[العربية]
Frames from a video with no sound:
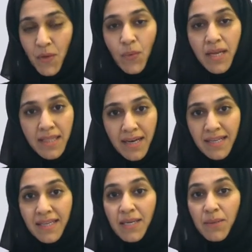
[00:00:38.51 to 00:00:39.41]

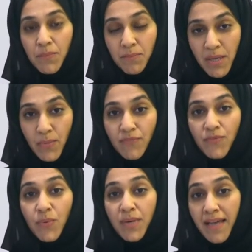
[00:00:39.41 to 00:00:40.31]
وكذلك
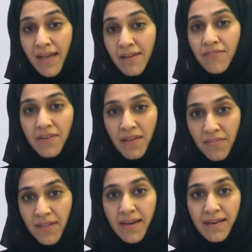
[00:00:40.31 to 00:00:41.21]
بيوفرون ألف
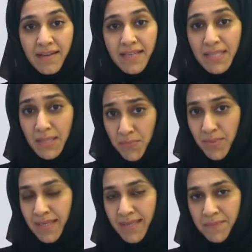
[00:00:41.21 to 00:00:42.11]
نظارة
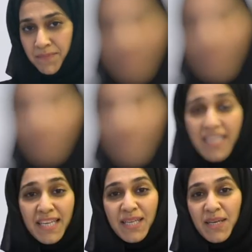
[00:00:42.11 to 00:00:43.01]
طبية
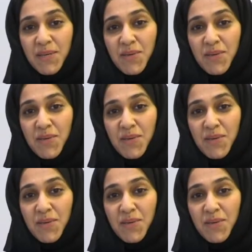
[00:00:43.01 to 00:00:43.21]
فنحن